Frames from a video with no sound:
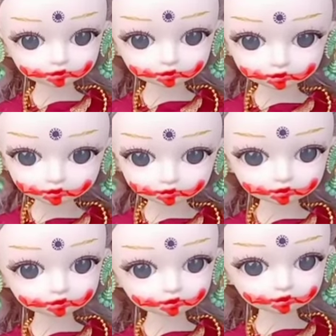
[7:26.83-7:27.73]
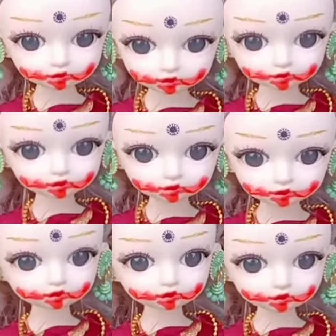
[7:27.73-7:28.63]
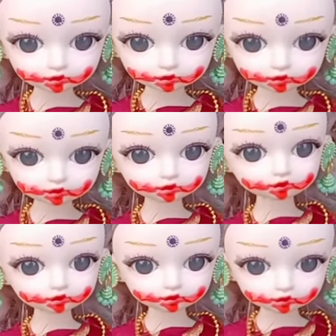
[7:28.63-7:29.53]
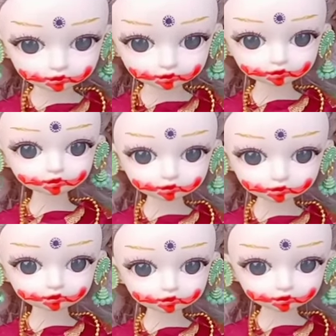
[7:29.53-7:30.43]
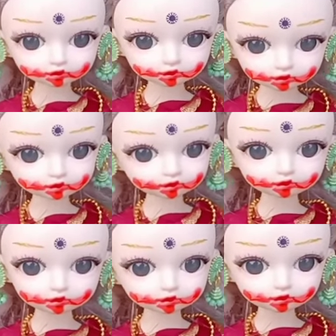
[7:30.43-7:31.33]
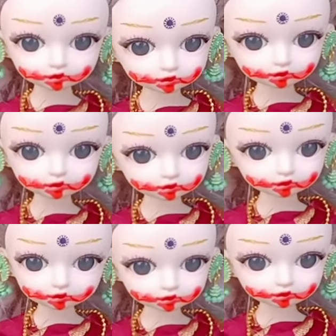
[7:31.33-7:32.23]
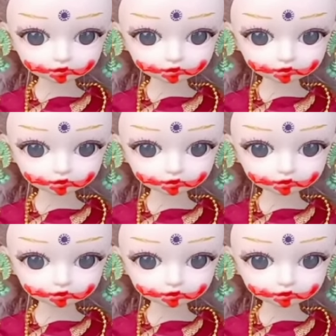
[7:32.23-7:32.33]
তোরা যতই যা করে নিস আমি তো এই মেয়েটার শরীর থেকে আর বেরোবই নাই